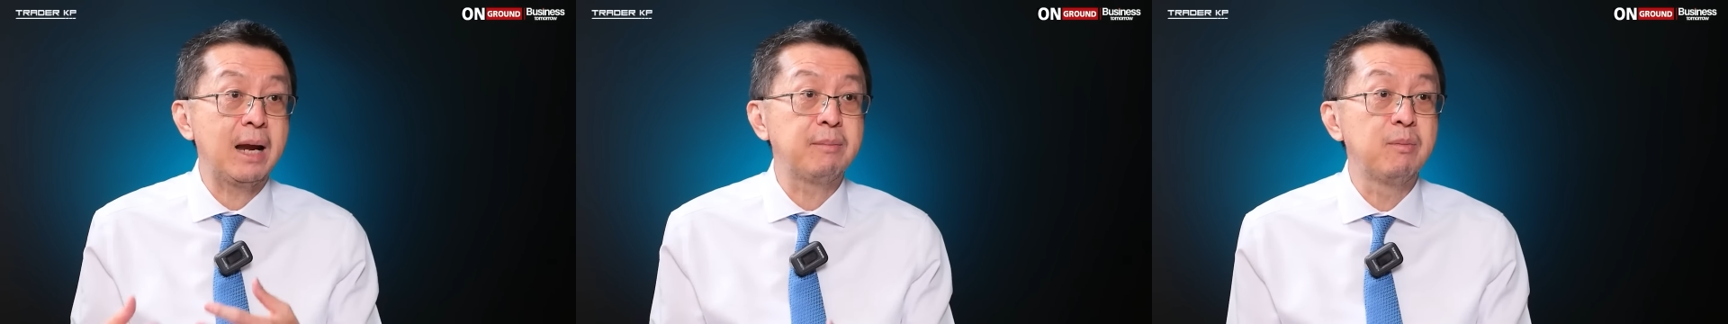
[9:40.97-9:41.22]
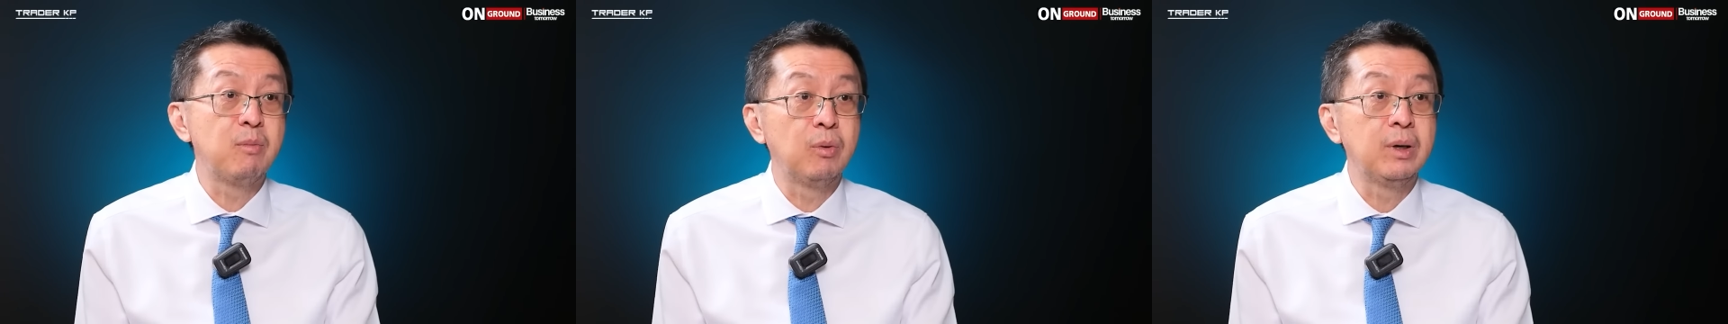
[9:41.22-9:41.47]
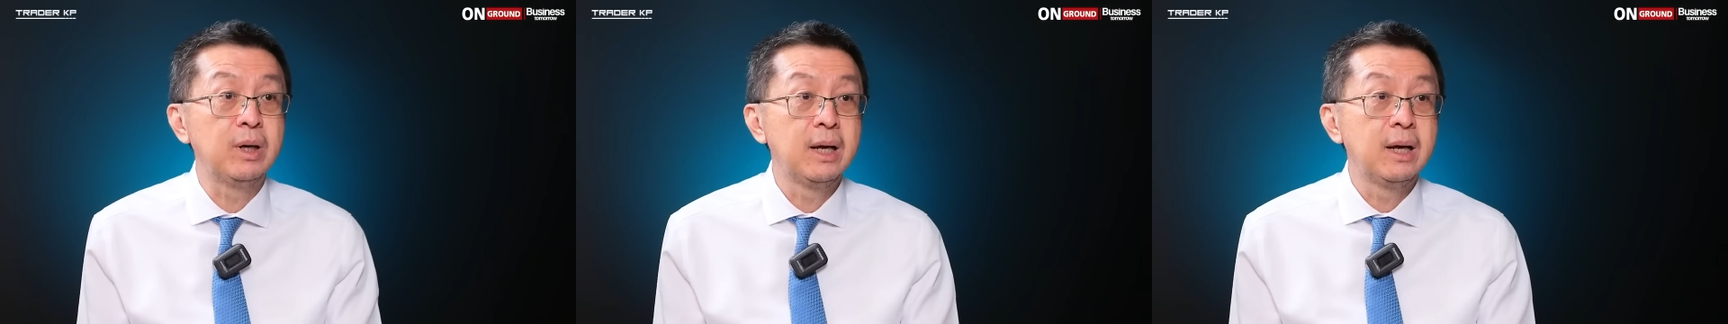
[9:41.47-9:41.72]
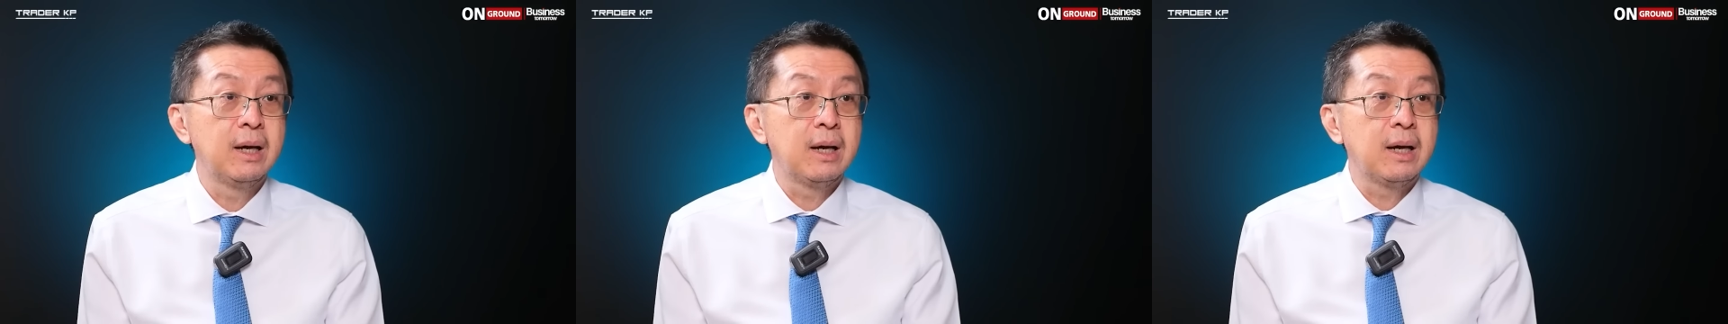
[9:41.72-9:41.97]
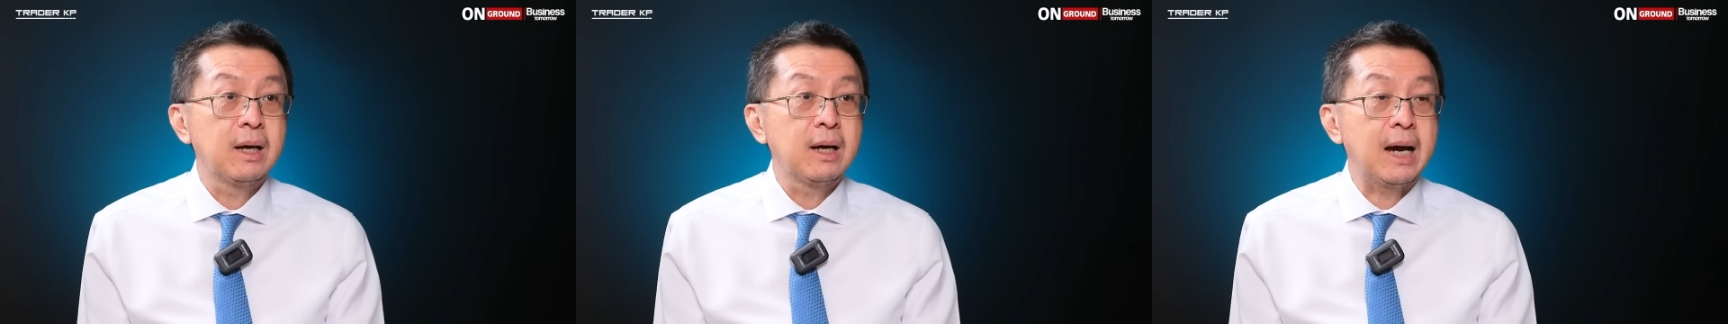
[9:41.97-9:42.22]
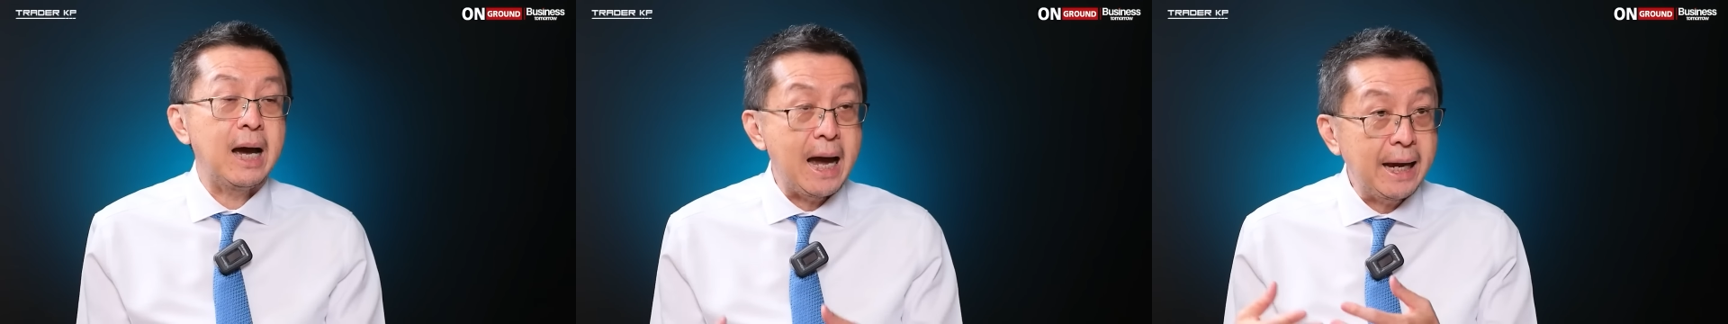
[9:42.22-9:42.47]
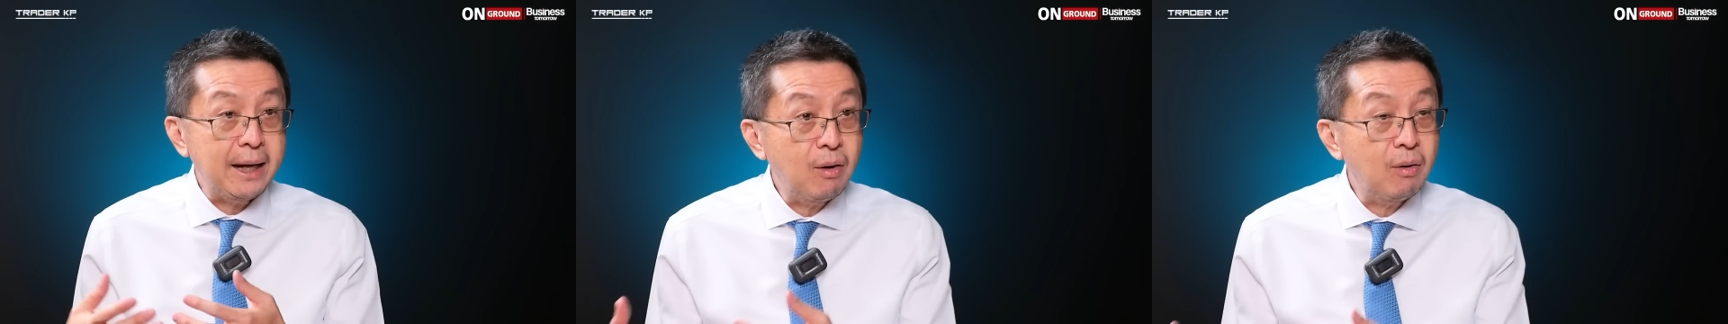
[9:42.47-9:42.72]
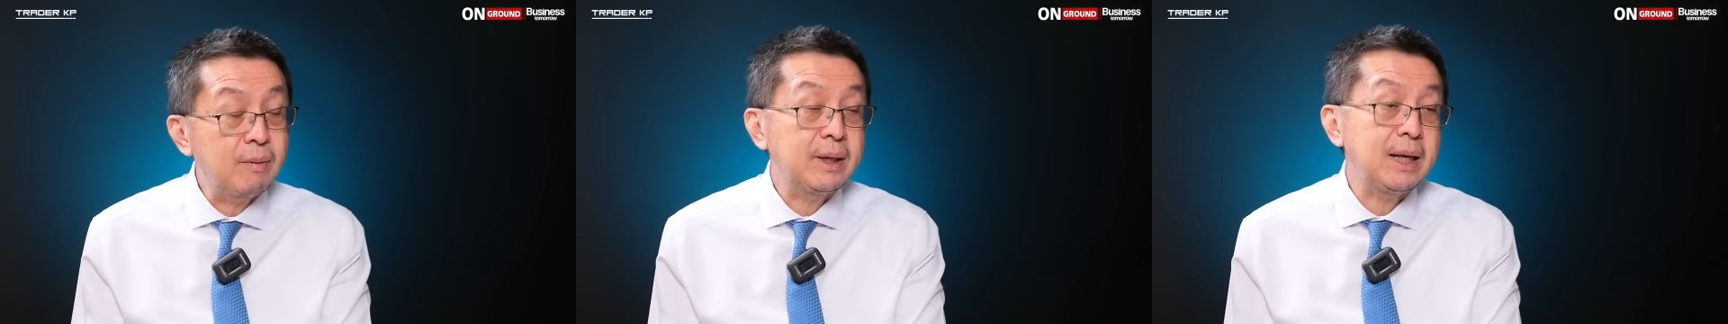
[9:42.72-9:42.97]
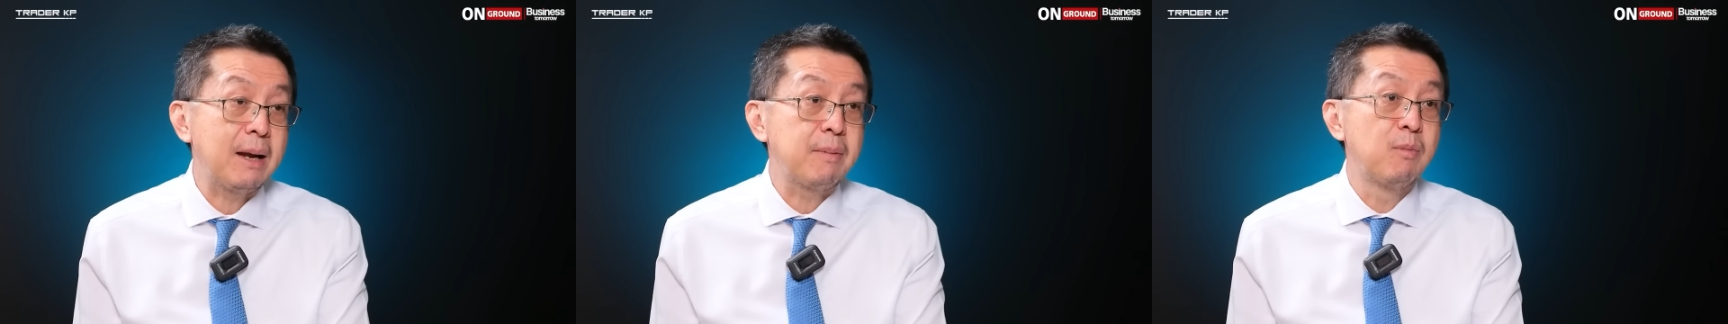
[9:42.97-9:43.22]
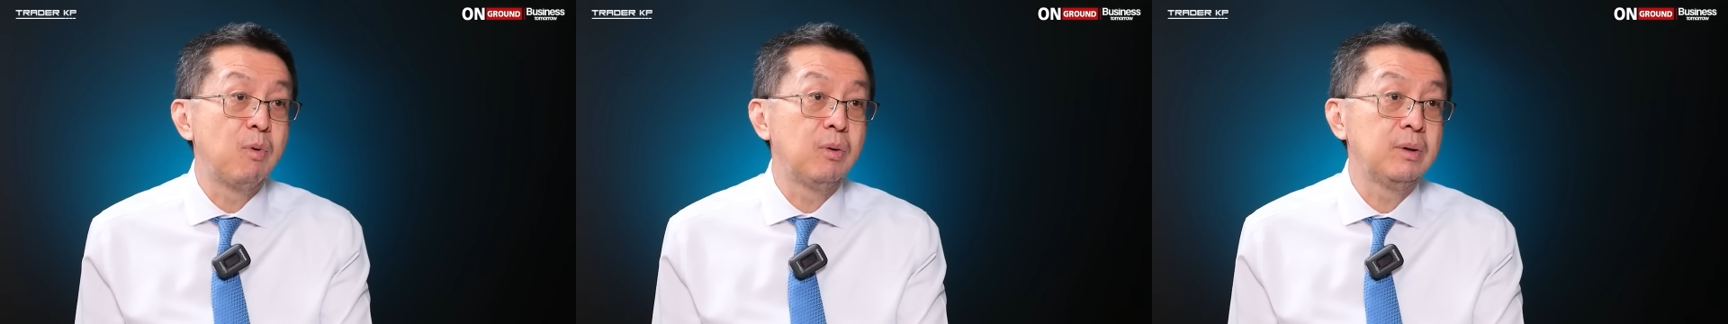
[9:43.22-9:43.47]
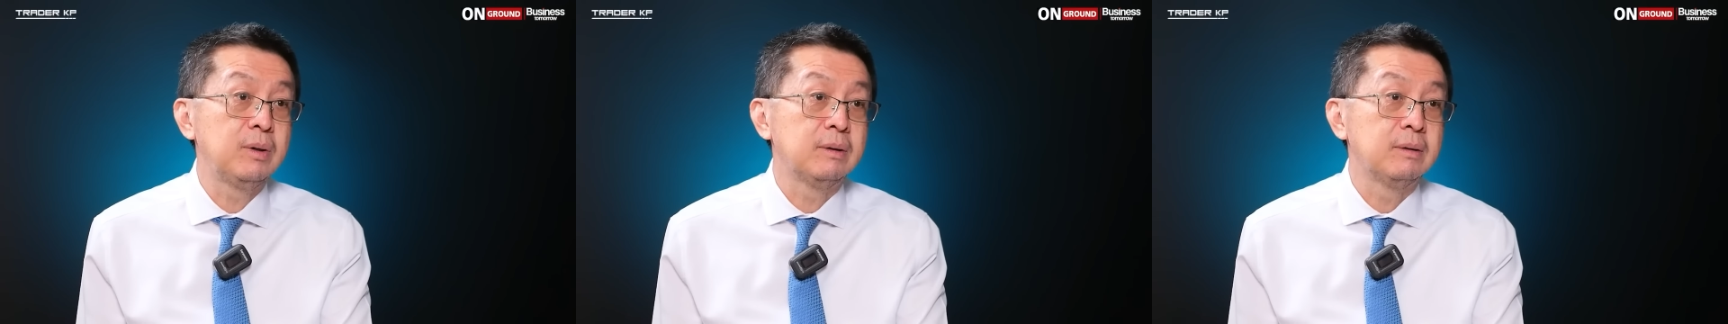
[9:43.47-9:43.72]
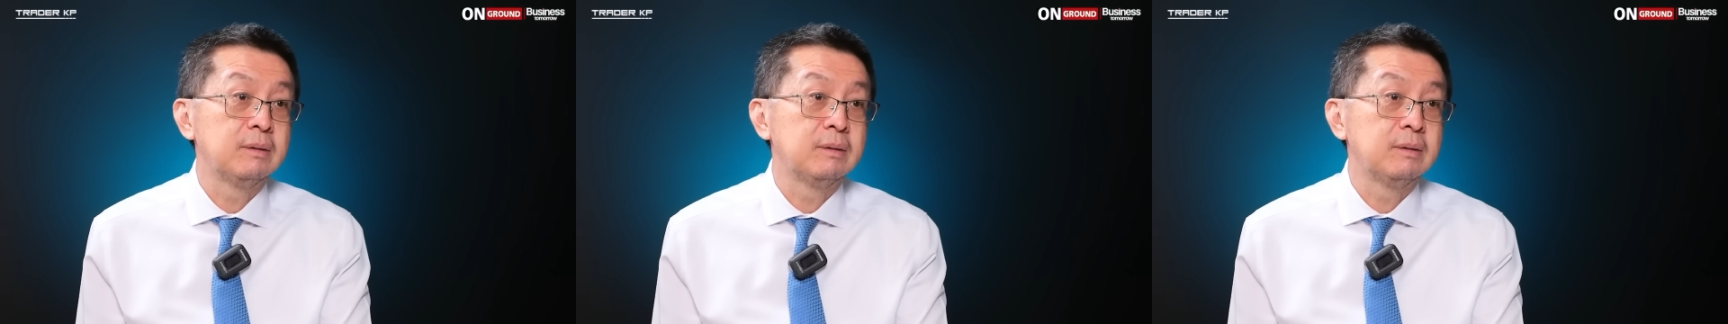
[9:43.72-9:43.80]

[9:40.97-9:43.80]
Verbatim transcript: ลานประมูลขายออกที่ลานประมูล